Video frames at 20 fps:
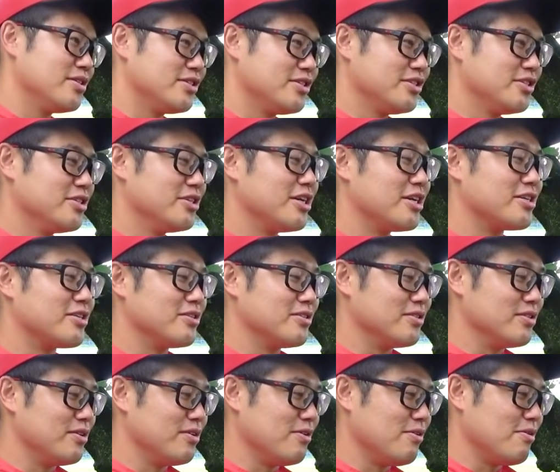ゆうやく
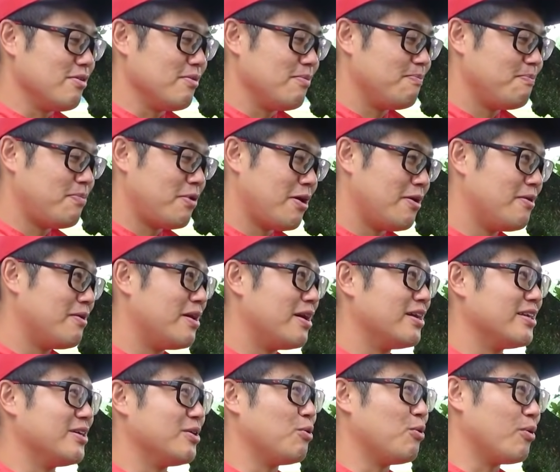んの
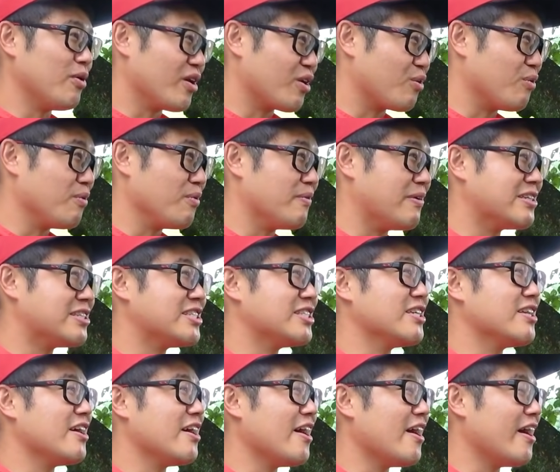パワーに惚れ込みまし
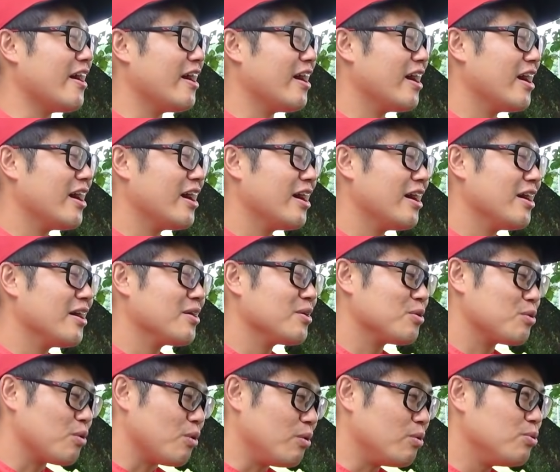てね。
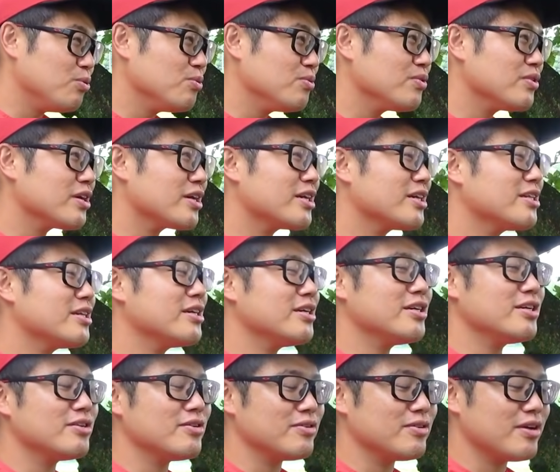ごふんだけ
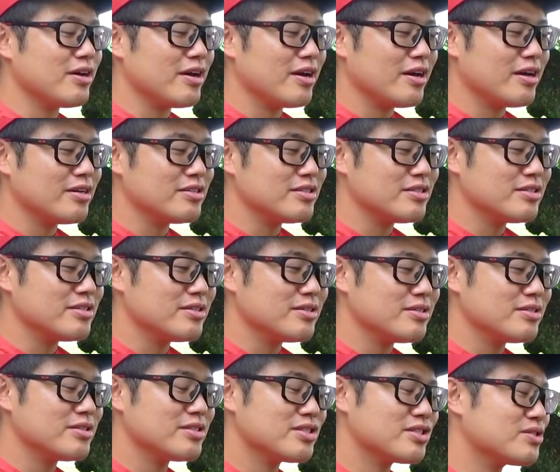でいいので
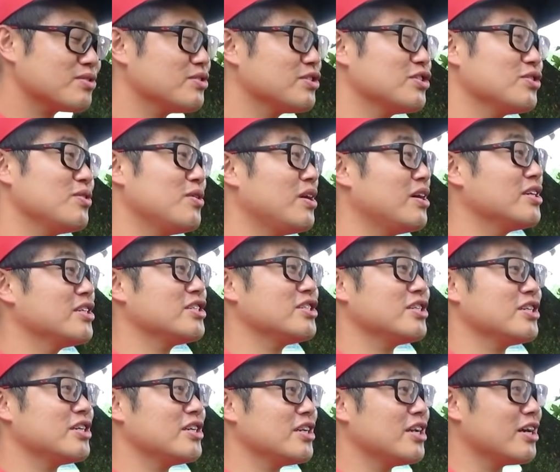少しお話
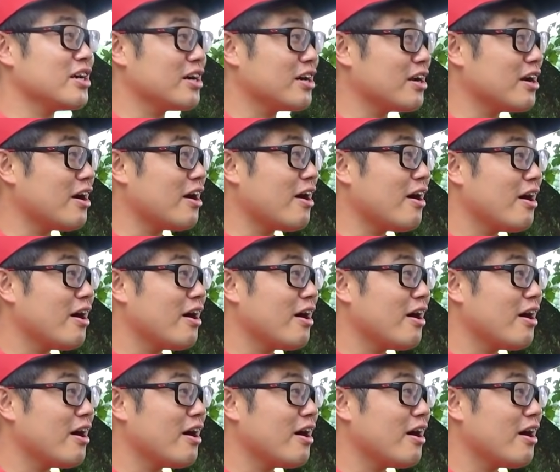できないかな。